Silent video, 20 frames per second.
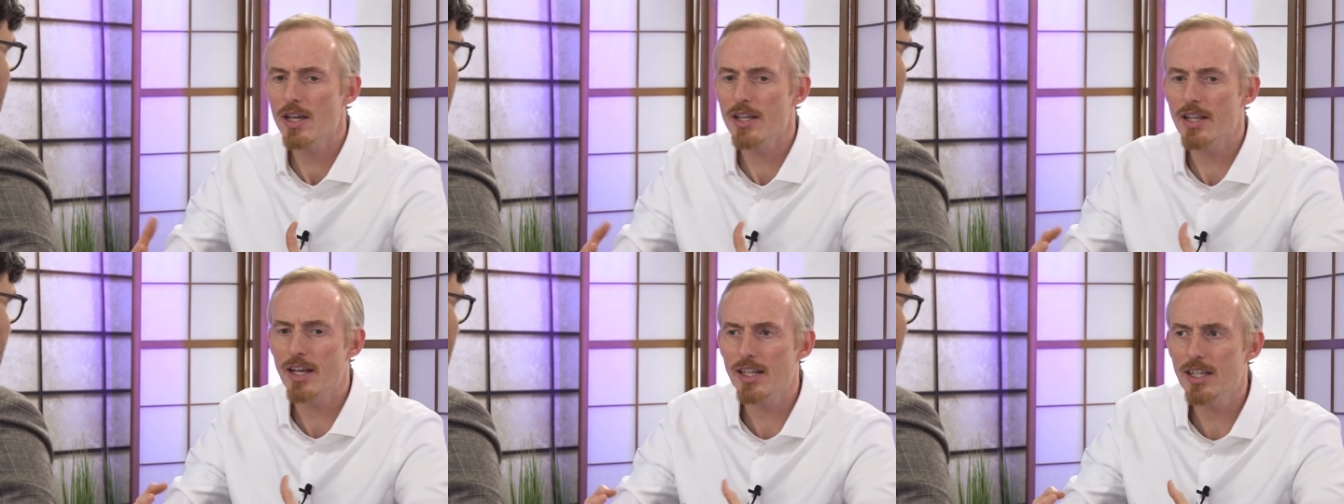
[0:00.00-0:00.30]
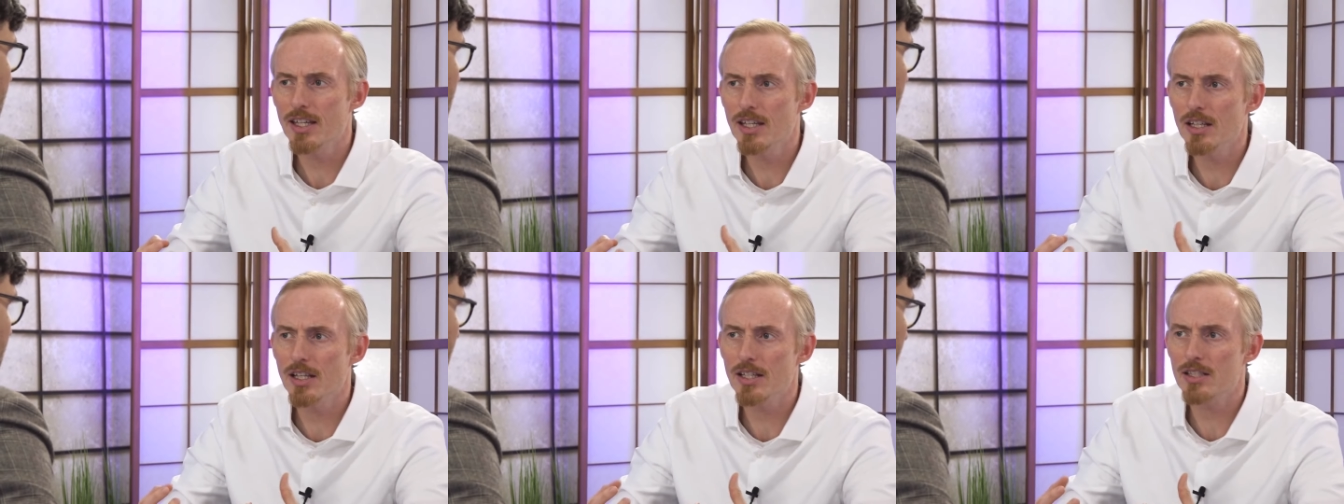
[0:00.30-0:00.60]

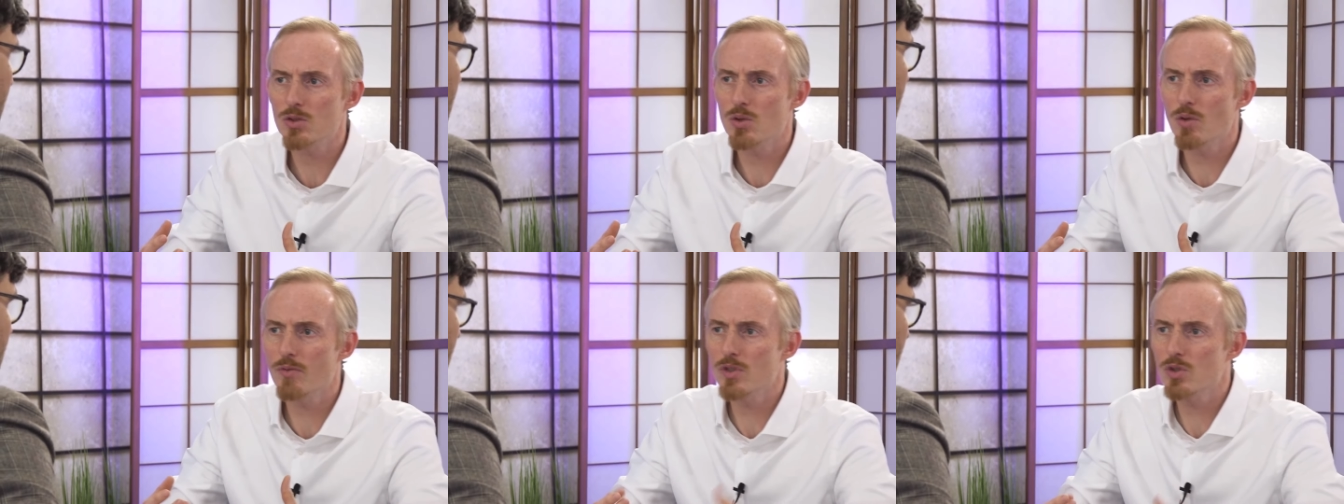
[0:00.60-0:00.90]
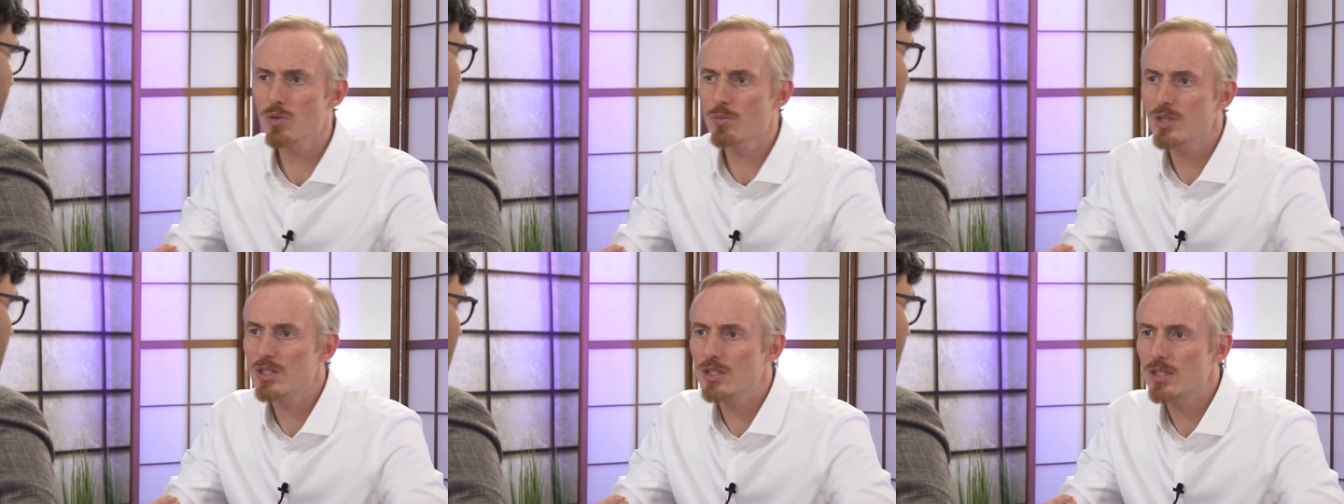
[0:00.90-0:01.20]
Energie lässt
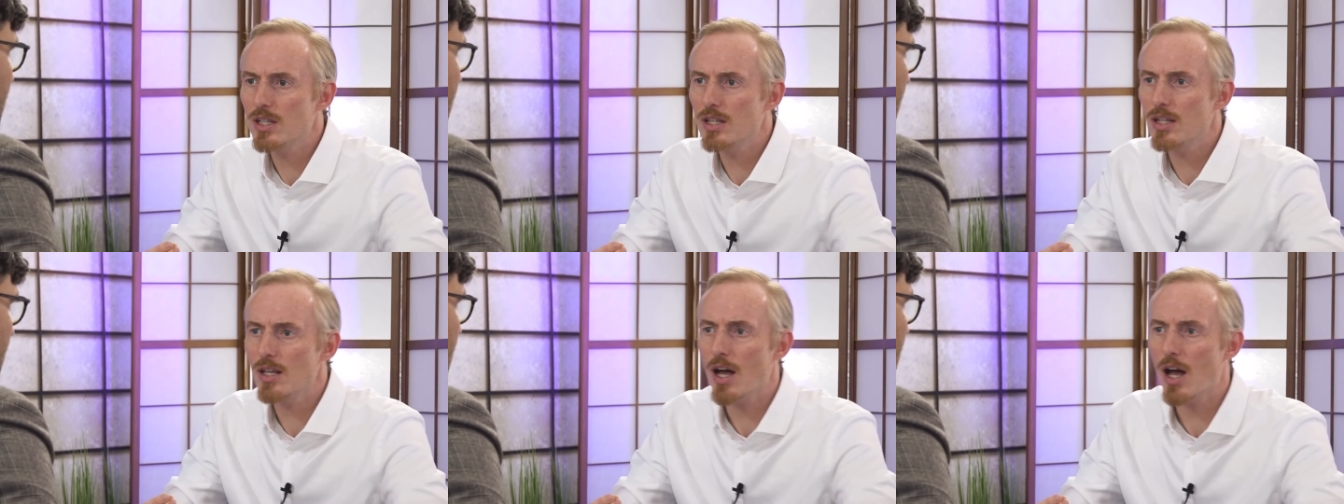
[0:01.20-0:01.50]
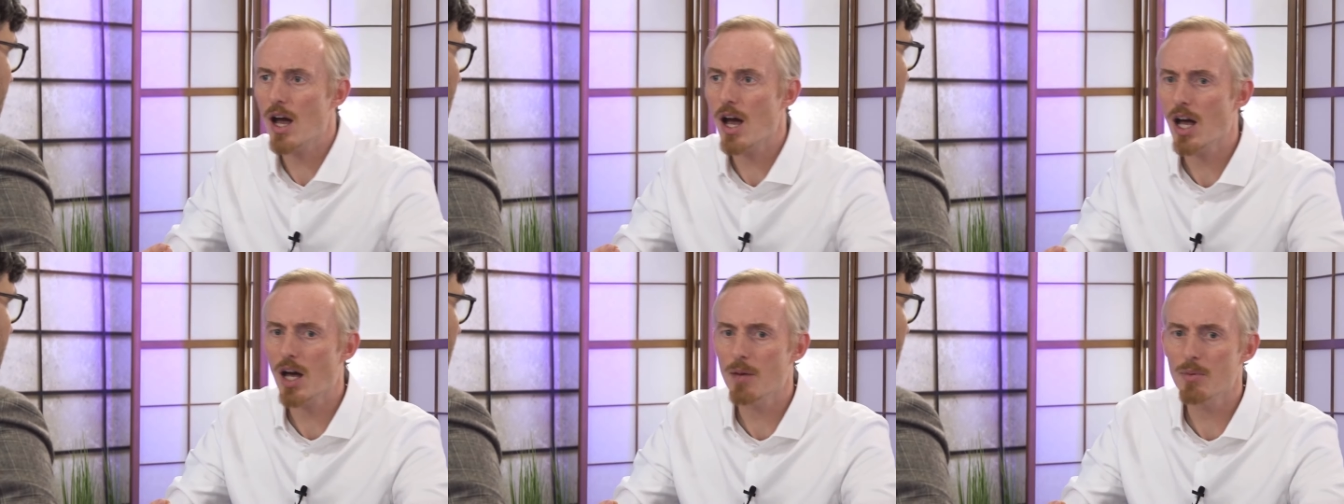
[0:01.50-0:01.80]
irgendwie so ein bisschen
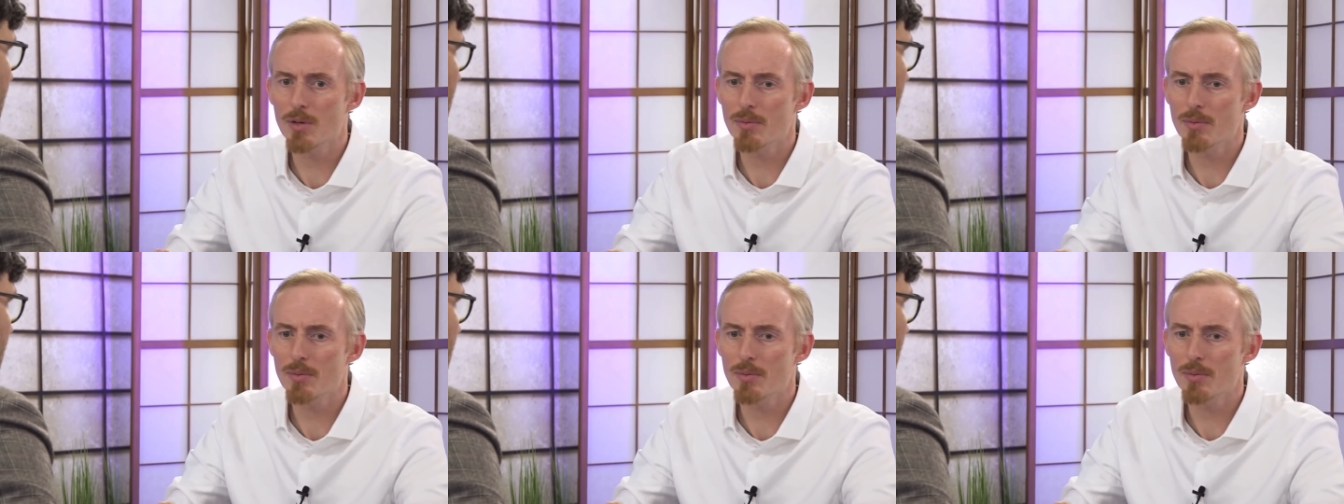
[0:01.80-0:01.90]
nach,